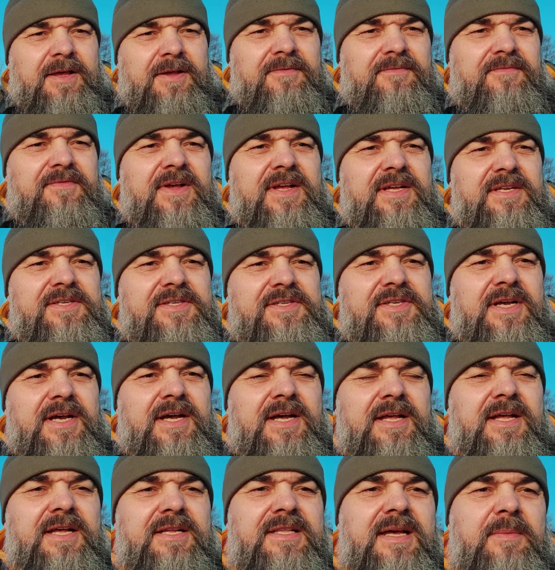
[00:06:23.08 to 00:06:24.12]

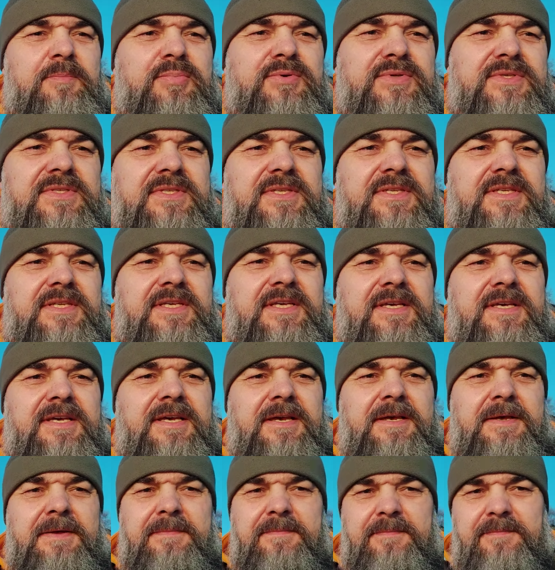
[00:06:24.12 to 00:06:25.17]
węża na pustyni,